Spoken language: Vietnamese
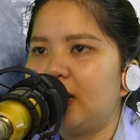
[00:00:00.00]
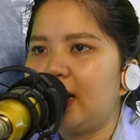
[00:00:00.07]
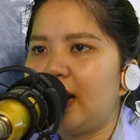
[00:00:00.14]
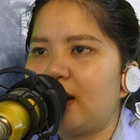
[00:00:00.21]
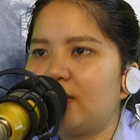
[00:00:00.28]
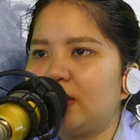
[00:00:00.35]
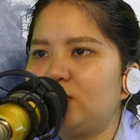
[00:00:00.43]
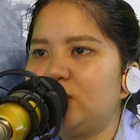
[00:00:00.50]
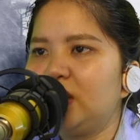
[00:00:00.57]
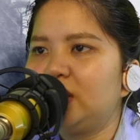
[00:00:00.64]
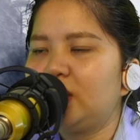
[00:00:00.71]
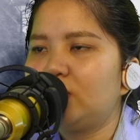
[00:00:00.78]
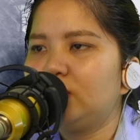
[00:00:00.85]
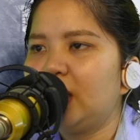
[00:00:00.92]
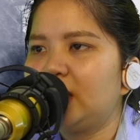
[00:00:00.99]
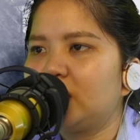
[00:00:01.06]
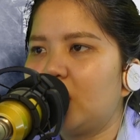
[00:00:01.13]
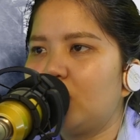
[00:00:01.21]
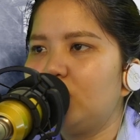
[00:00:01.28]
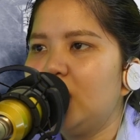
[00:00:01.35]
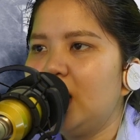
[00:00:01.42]
lão đã truyền tống thành
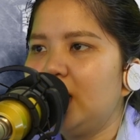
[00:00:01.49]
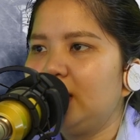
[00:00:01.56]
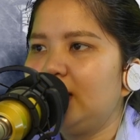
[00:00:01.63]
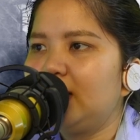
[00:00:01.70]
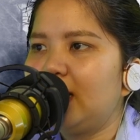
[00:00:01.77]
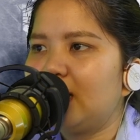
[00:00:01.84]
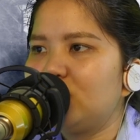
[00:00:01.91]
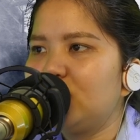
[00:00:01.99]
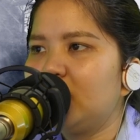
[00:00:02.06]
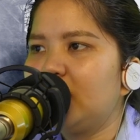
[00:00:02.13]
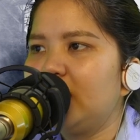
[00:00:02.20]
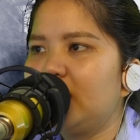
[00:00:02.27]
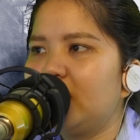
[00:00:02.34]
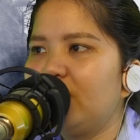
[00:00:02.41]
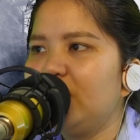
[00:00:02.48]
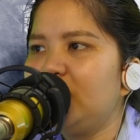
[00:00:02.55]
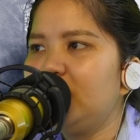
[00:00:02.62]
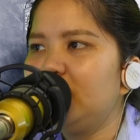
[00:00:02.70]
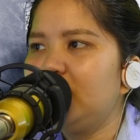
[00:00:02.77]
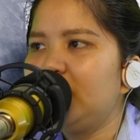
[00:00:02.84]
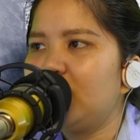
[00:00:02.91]
công Nhưng lại xuất hiện ở phía
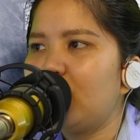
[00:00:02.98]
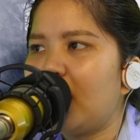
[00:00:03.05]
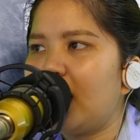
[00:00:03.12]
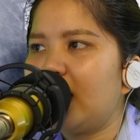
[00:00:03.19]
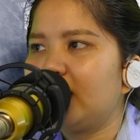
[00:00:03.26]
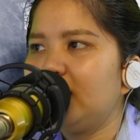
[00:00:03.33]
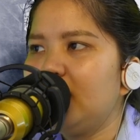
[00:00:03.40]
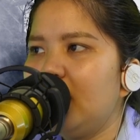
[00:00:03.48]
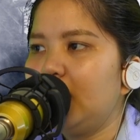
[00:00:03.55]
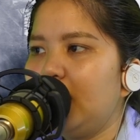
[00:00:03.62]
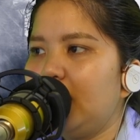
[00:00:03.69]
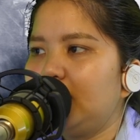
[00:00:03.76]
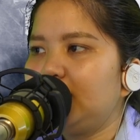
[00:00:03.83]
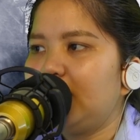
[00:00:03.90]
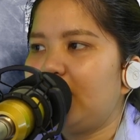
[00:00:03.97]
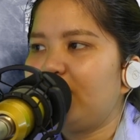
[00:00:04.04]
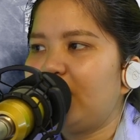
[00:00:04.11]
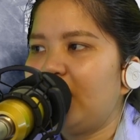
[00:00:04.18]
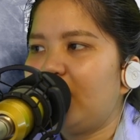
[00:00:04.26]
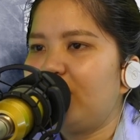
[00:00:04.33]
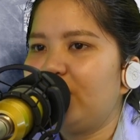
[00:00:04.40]
dưới thiên hòa hải Lão
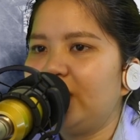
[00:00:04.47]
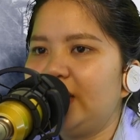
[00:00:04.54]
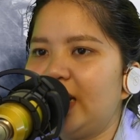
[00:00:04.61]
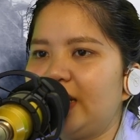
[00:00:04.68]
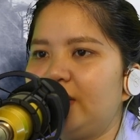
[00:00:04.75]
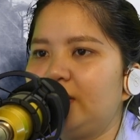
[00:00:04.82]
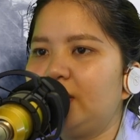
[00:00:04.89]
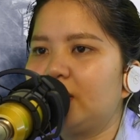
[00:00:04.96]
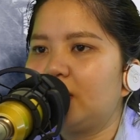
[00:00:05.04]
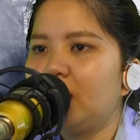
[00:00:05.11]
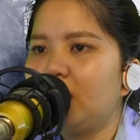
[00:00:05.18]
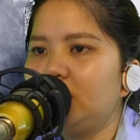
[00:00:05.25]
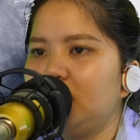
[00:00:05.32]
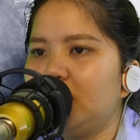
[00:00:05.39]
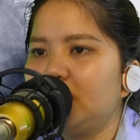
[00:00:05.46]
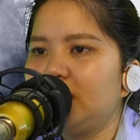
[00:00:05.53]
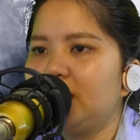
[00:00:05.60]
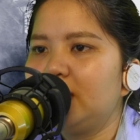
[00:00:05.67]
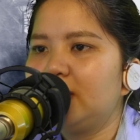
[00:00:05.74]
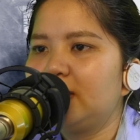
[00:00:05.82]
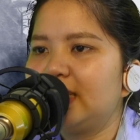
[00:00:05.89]
phải học phí đại giới thực lớn
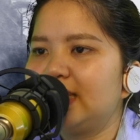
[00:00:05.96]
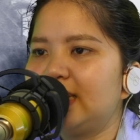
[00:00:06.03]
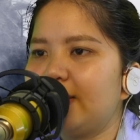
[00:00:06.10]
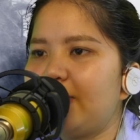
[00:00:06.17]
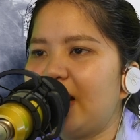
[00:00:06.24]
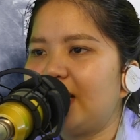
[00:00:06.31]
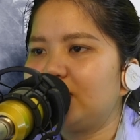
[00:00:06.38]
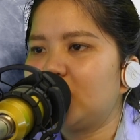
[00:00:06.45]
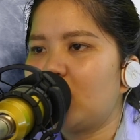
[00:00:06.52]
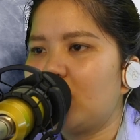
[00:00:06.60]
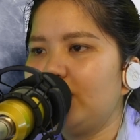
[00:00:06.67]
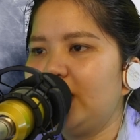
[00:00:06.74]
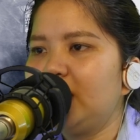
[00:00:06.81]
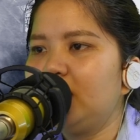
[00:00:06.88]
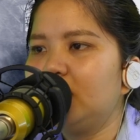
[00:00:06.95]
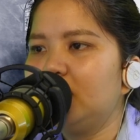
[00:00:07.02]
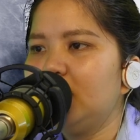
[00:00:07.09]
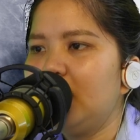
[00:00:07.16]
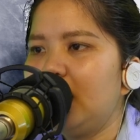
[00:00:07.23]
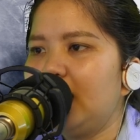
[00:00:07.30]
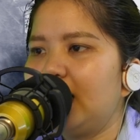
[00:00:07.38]
Nhưng khi sắp lao ra khỏi biển
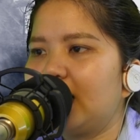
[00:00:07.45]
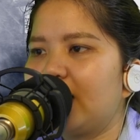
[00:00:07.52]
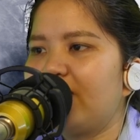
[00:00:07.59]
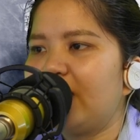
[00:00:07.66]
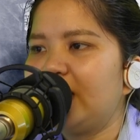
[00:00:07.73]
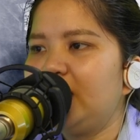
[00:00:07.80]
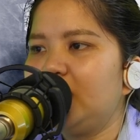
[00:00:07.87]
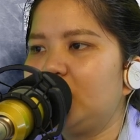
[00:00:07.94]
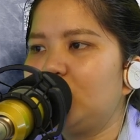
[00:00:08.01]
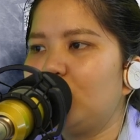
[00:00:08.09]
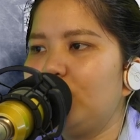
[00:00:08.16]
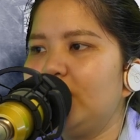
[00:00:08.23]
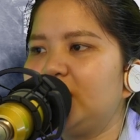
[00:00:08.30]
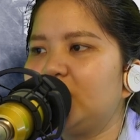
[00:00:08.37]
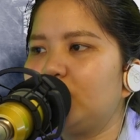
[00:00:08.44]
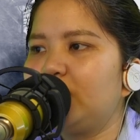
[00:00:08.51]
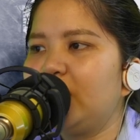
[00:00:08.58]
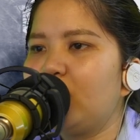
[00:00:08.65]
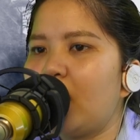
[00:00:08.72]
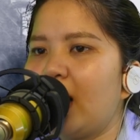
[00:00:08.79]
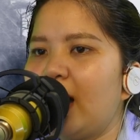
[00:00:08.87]
lửa Lại gặp phải dị thú bên trong
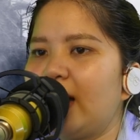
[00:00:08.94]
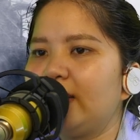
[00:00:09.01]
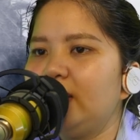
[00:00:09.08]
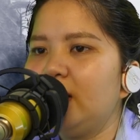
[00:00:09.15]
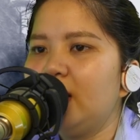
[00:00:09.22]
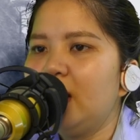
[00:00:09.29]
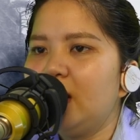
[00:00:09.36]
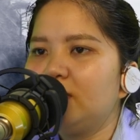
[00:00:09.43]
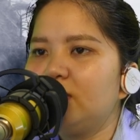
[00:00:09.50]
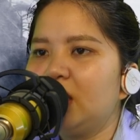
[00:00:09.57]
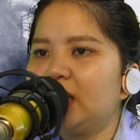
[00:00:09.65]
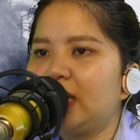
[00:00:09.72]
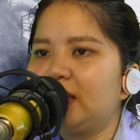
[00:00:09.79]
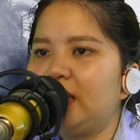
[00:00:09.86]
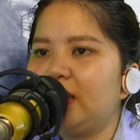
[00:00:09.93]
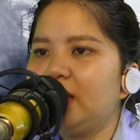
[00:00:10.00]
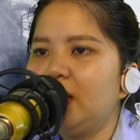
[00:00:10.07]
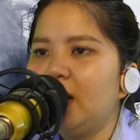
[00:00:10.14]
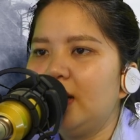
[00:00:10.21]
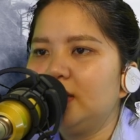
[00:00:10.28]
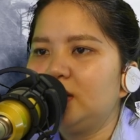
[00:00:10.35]
thiên hòa hải Bất đắc
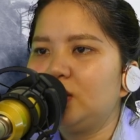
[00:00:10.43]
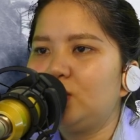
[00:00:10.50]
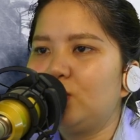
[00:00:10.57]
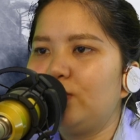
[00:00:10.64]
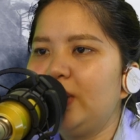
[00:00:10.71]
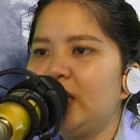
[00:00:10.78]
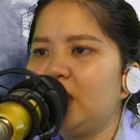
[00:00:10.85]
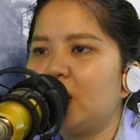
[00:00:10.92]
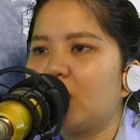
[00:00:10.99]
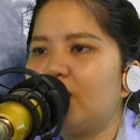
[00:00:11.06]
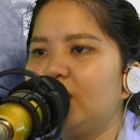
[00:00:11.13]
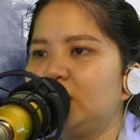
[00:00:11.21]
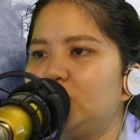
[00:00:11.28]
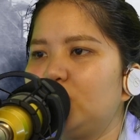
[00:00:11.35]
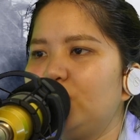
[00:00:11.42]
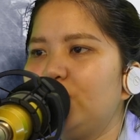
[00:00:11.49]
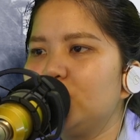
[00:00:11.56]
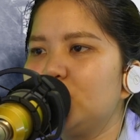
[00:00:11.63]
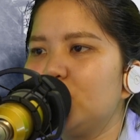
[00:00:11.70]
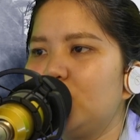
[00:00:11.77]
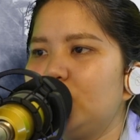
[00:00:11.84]
dĩ cho dù biết là có vận rủi
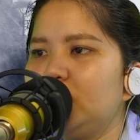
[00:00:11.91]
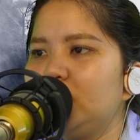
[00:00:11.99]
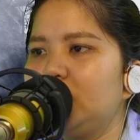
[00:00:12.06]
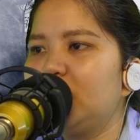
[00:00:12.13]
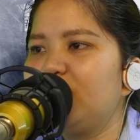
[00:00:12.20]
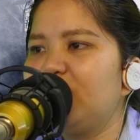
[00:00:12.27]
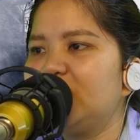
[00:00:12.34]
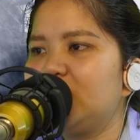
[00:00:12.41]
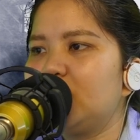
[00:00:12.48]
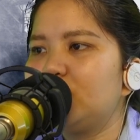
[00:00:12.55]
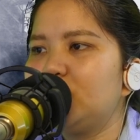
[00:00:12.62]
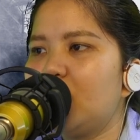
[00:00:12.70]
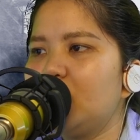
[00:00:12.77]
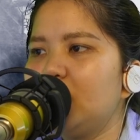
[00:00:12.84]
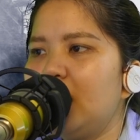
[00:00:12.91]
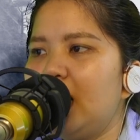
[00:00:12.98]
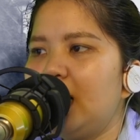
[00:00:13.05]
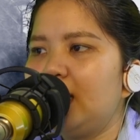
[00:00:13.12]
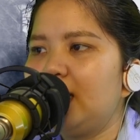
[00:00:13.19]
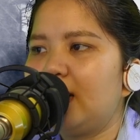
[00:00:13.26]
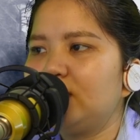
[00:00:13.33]
phủ xuống Nhưng vì sống sót
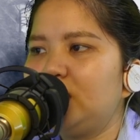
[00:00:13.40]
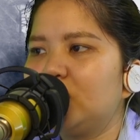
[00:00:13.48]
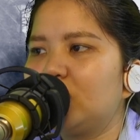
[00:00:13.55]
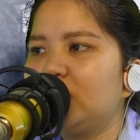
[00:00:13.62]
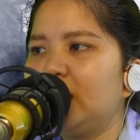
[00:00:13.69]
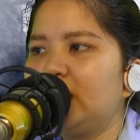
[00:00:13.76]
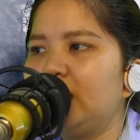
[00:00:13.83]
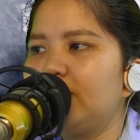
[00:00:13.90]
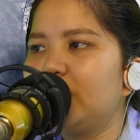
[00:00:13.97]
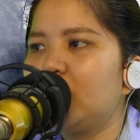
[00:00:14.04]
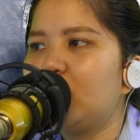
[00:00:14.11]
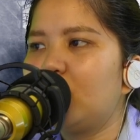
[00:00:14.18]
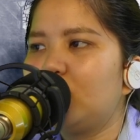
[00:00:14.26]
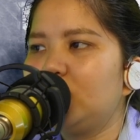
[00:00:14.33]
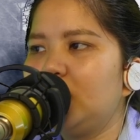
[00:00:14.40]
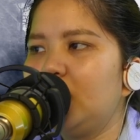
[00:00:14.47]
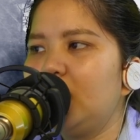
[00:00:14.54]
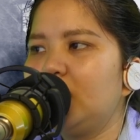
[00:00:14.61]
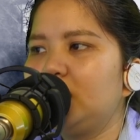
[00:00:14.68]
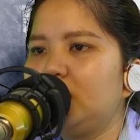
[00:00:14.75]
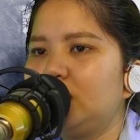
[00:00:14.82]
Lão chỉ có thể tìm cơ hội
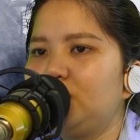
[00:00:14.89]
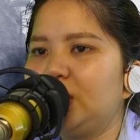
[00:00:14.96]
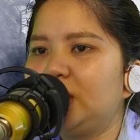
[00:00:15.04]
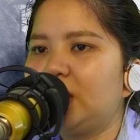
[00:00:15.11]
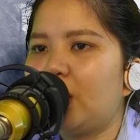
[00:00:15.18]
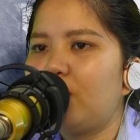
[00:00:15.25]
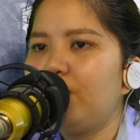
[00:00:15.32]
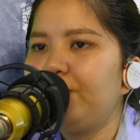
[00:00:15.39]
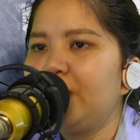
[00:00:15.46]
lần nữa truyền tống